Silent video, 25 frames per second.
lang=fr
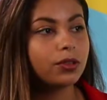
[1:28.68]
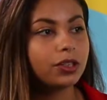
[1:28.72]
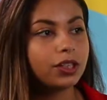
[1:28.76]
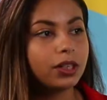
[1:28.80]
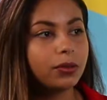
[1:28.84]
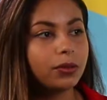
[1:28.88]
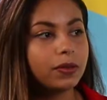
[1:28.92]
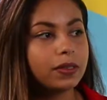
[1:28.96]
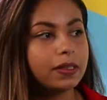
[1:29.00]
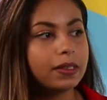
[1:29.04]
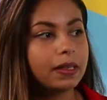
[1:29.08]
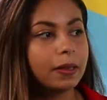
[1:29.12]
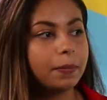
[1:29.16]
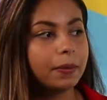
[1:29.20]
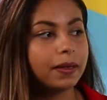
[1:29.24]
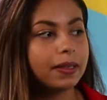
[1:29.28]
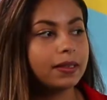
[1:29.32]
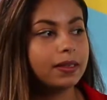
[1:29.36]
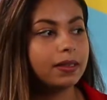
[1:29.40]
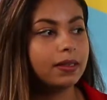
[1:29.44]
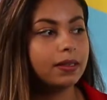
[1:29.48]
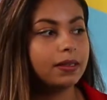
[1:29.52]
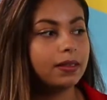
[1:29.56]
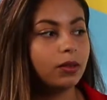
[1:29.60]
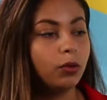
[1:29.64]
que j'ai aussi
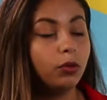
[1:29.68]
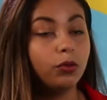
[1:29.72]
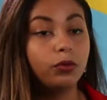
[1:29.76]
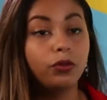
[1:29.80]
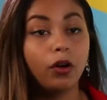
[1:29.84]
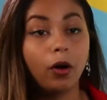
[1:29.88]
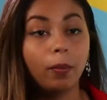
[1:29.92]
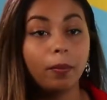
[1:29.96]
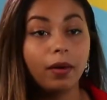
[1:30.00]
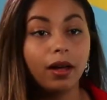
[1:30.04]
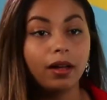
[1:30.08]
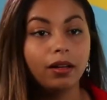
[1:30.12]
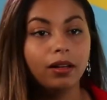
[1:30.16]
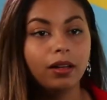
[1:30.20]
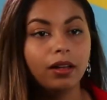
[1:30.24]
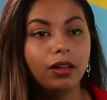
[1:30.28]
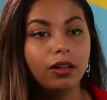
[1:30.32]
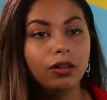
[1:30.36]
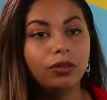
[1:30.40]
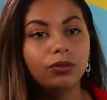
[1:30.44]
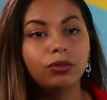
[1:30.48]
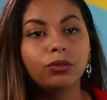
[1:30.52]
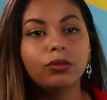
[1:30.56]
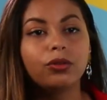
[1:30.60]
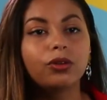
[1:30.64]
apprécié, c'est le format.
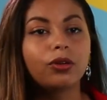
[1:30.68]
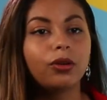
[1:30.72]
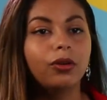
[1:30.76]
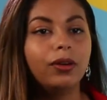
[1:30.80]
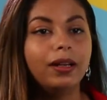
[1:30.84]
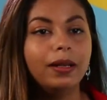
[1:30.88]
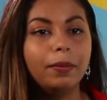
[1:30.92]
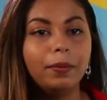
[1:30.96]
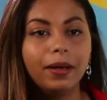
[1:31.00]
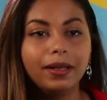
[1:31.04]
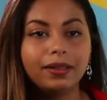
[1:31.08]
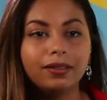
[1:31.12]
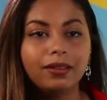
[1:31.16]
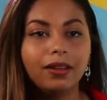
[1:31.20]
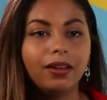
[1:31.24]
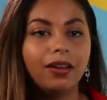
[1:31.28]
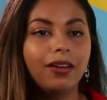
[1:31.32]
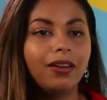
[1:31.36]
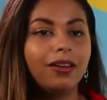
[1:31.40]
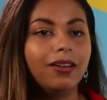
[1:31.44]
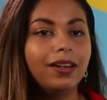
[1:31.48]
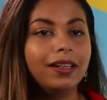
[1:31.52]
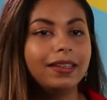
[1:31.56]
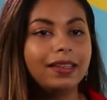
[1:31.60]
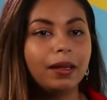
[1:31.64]
Donc euh, les
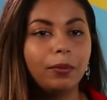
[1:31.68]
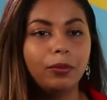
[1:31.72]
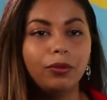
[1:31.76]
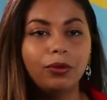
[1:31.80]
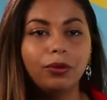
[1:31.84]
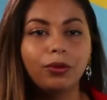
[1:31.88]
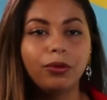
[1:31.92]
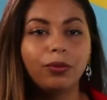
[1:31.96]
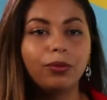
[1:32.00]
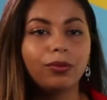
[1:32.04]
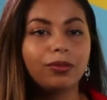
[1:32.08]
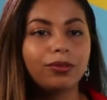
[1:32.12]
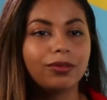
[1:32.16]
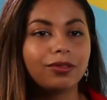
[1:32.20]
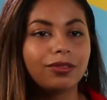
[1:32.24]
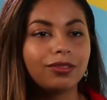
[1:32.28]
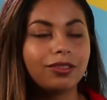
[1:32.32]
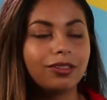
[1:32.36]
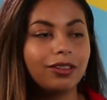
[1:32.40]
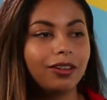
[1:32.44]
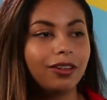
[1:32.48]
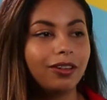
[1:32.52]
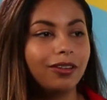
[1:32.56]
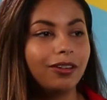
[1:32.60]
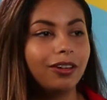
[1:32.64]
battles, les tables
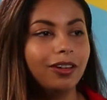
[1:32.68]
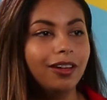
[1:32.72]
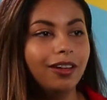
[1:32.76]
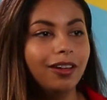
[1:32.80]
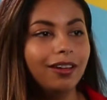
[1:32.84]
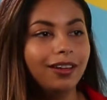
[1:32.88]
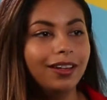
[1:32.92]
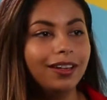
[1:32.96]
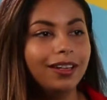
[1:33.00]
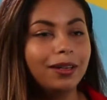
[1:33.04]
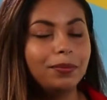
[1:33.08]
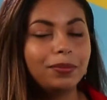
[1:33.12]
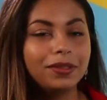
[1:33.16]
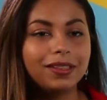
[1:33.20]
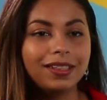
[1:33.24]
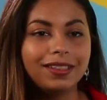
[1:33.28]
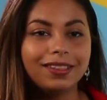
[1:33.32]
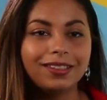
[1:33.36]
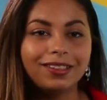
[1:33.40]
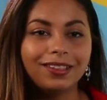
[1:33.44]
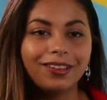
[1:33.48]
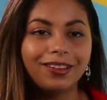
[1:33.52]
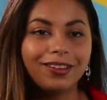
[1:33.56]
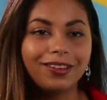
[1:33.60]
rondes, euh, les petites